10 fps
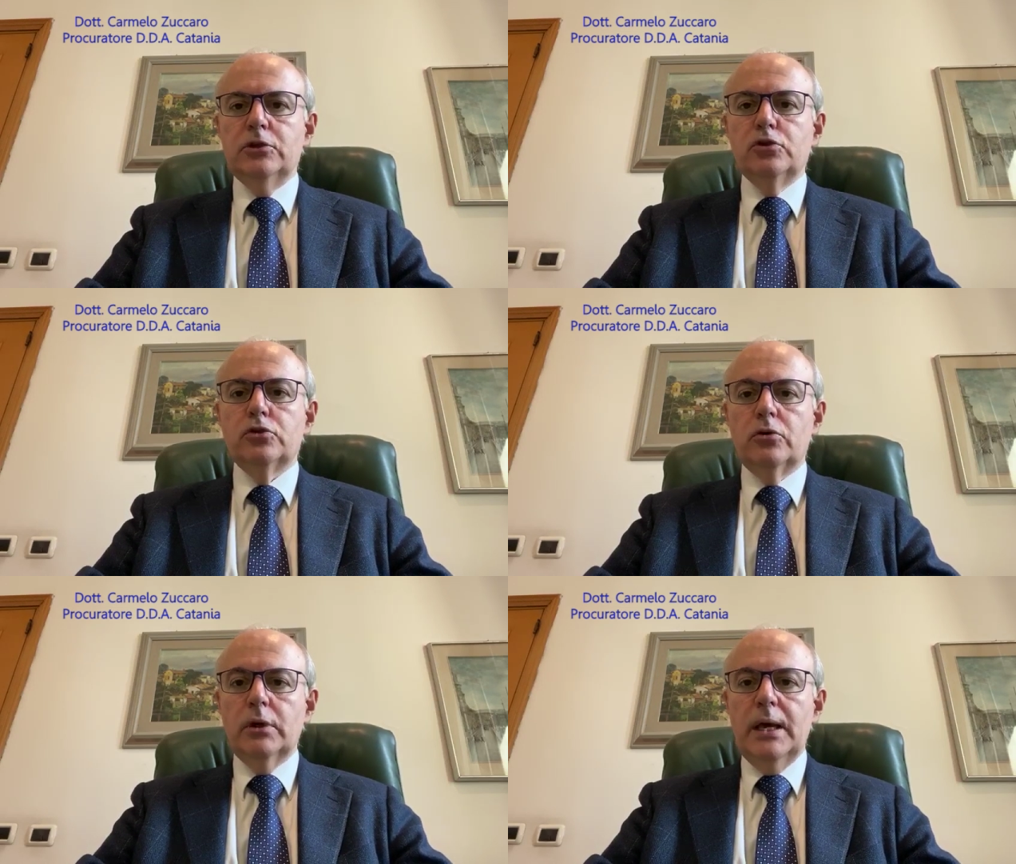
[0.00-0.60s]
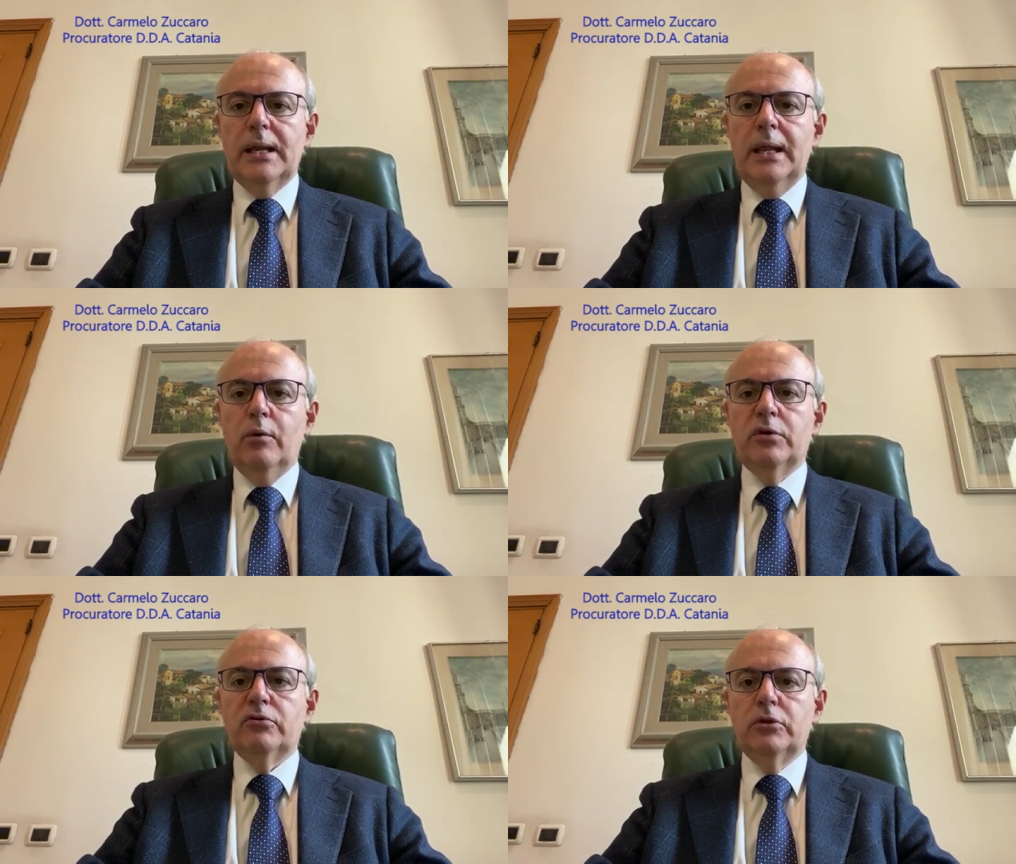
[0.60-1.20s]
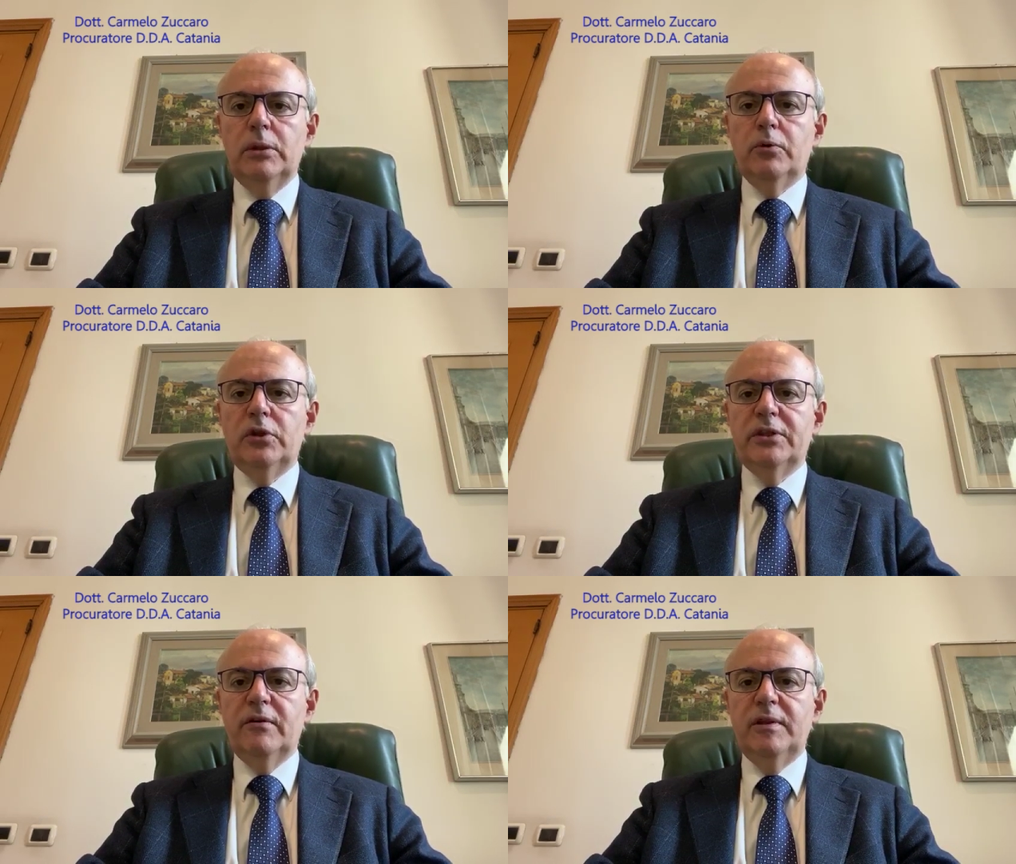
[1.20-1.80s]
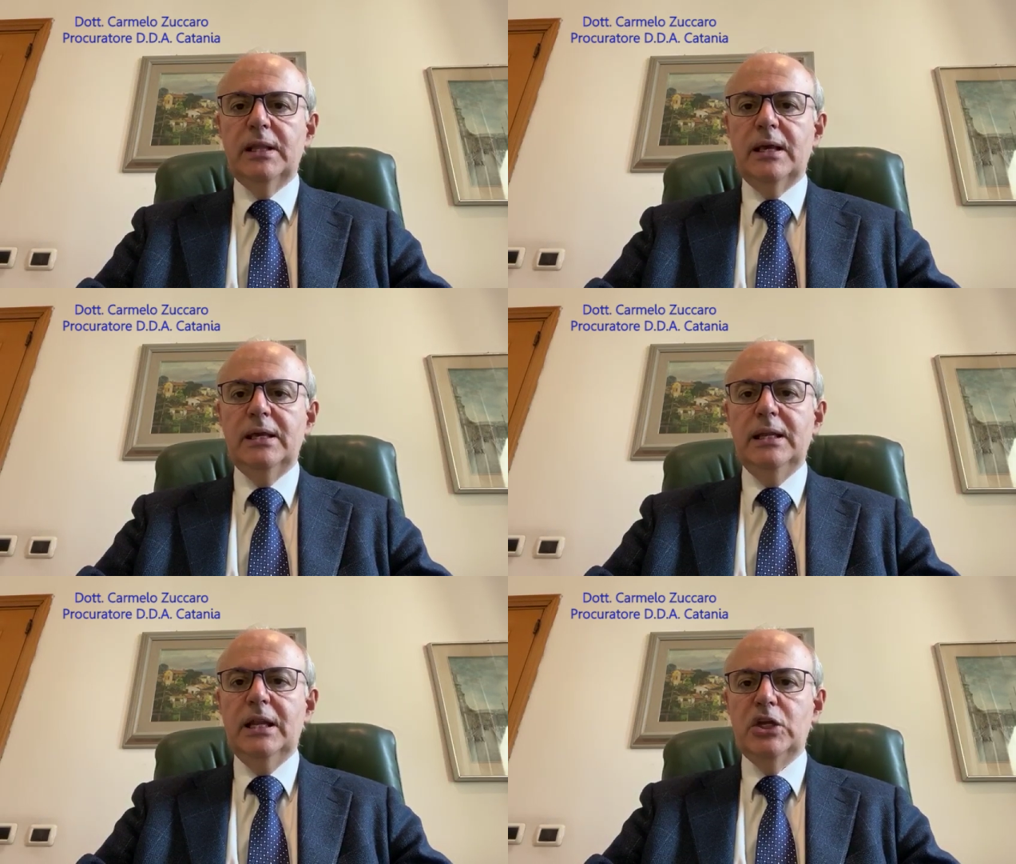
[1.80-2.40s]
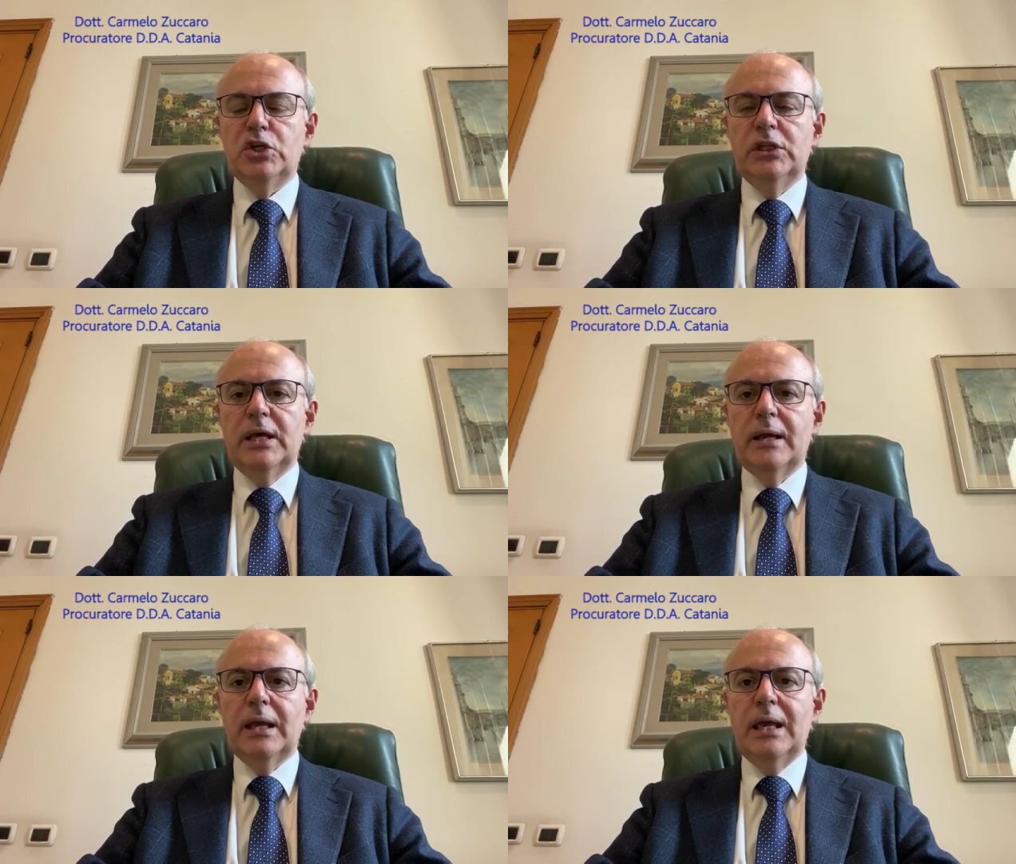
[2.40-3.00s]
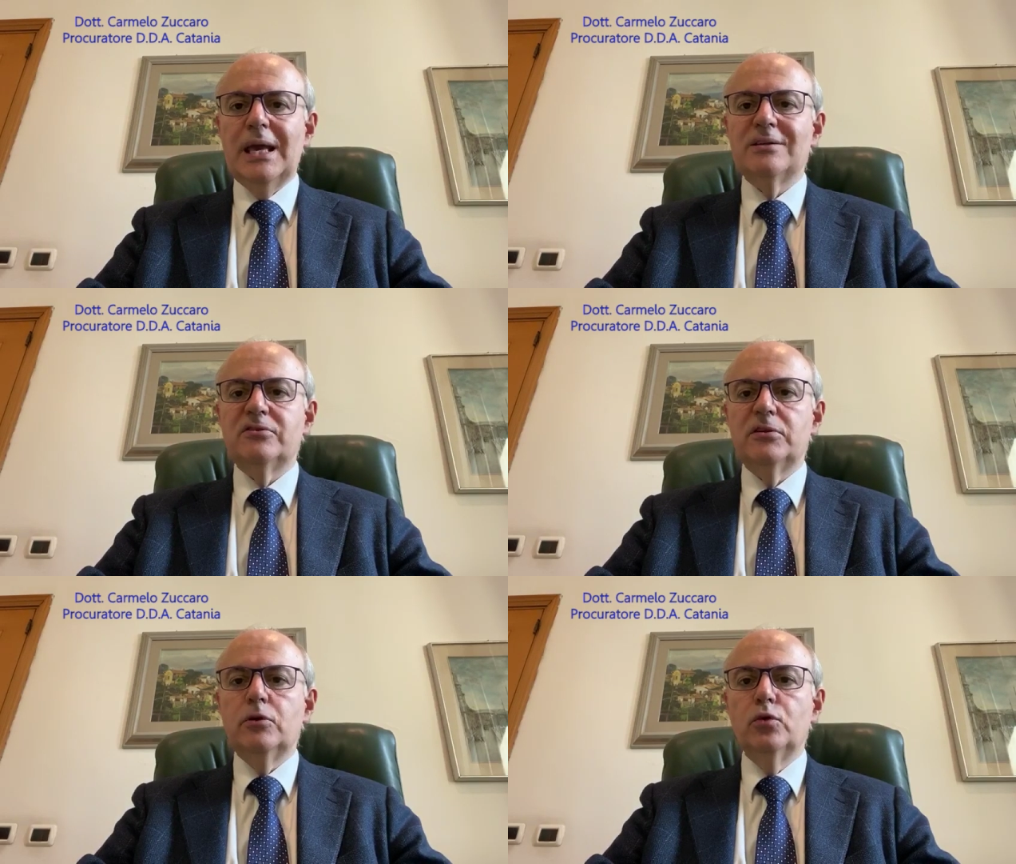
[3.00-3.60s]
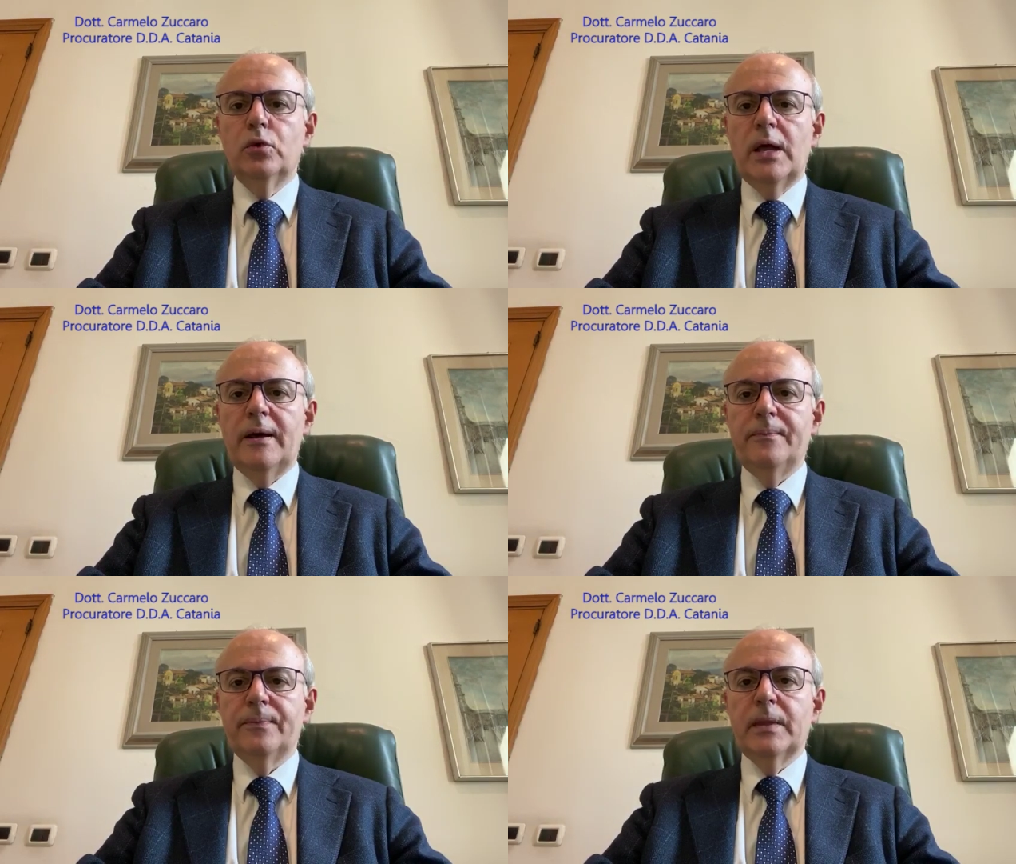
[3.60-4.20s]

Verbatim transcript: Stroncare questo tipo di attività illecita che assicura